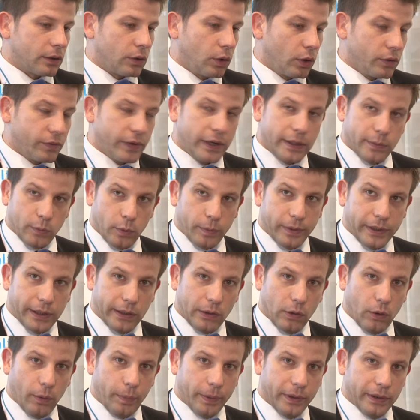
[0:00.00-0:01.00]
Convert
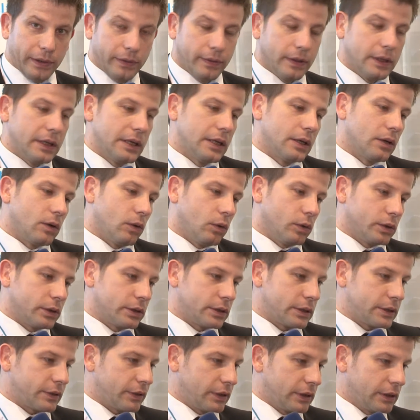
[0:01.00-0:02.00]
Immobiliengruppe.
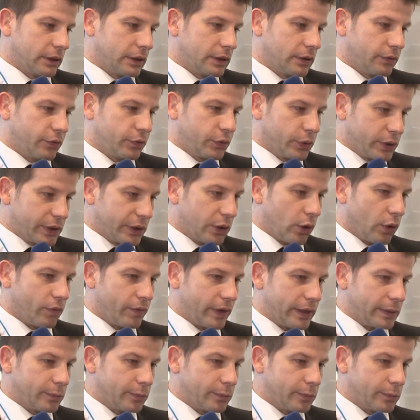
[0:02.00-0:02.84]
Und äh, für die Convert